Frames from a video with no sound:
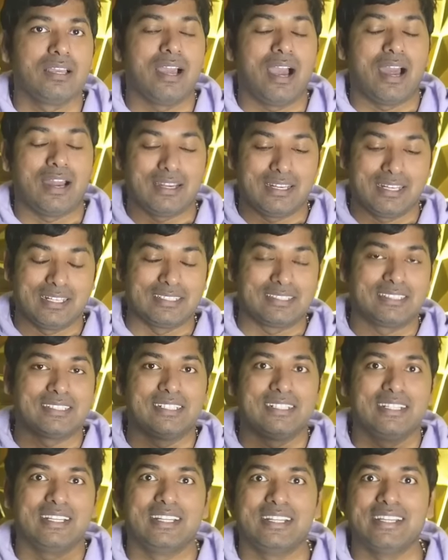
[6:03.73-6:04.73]
అండ్ ఇట్స్
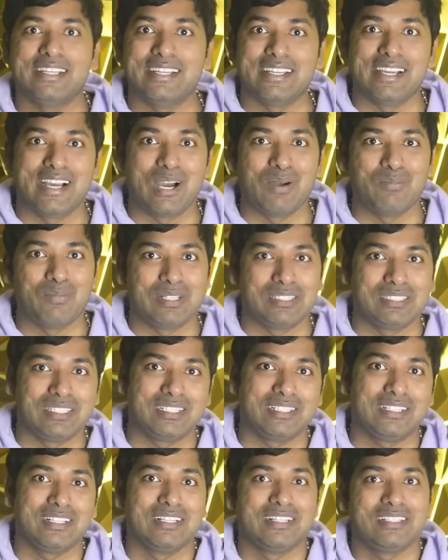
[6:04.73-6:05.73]
రియల్లీ
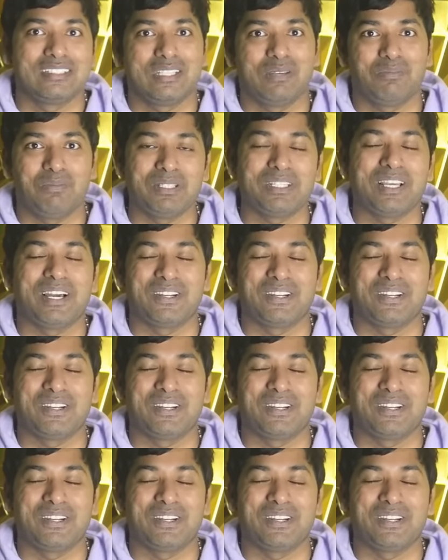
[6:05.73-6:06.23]
అమేజింగ్ చెప్పి చాలా